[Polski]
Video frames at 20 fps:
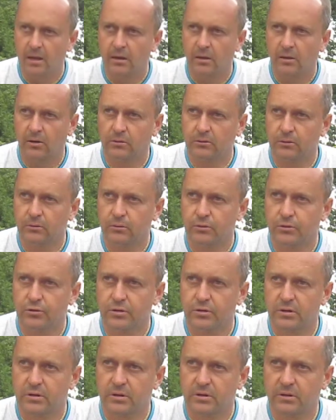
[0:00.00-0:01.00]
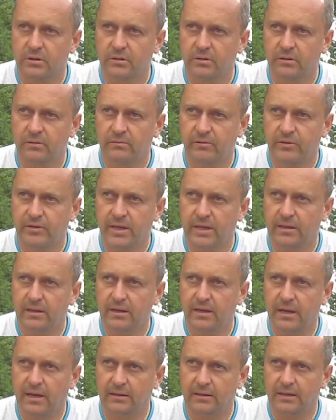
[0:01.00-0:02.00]
Otóż e, w
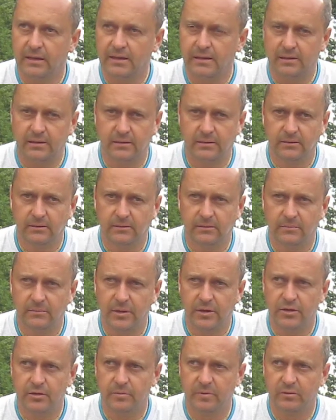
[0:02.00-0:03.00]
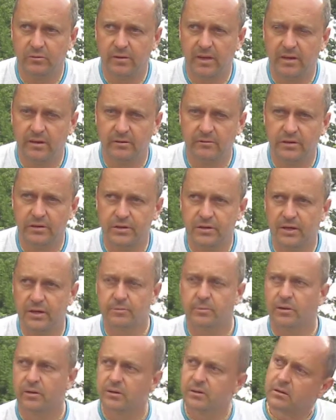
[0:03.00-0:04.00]
ostatnich latach e, mieliśmy tutaj właśnie nad
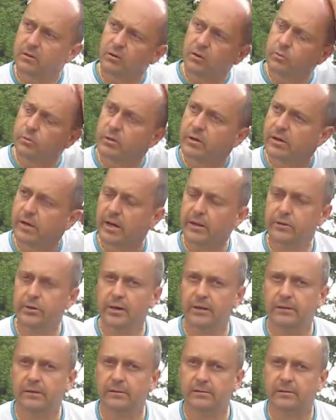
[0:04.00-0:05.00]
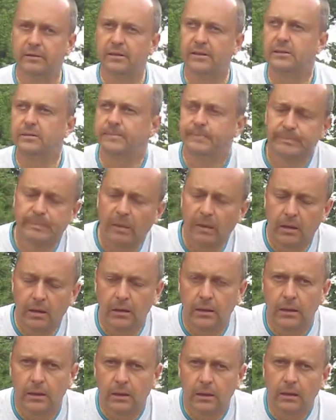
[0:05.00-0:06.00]
Polską chmury radioaktywne,
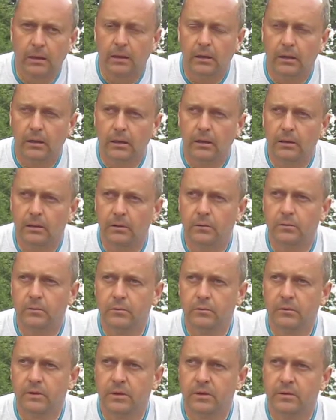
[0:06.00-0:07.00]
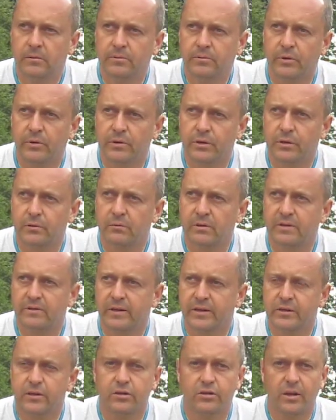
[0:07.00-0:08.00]
e, które pochodziły
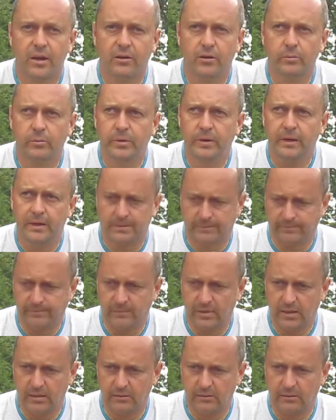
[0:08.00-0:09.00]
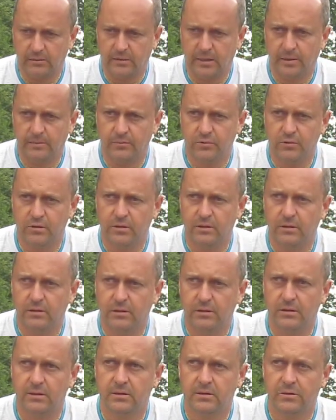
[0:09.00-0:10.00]
właśnie z Czarnobyla. Ja dodam, że
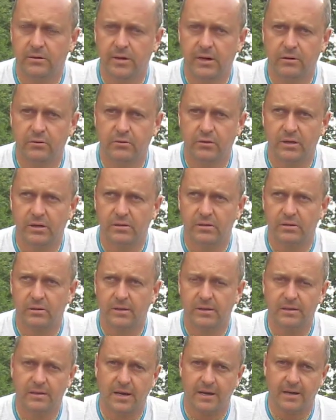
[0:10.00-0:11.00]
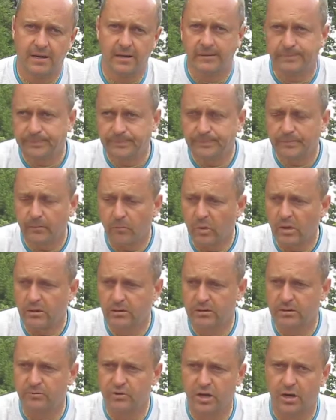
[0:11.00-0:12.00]
historia już jest trochę stara
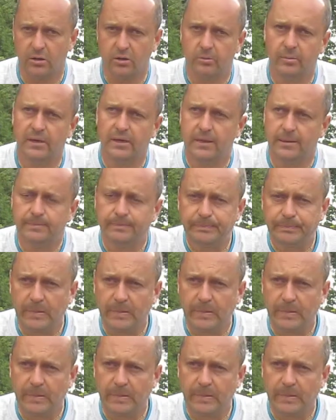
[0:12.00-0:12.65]
z tym Czarnobylem,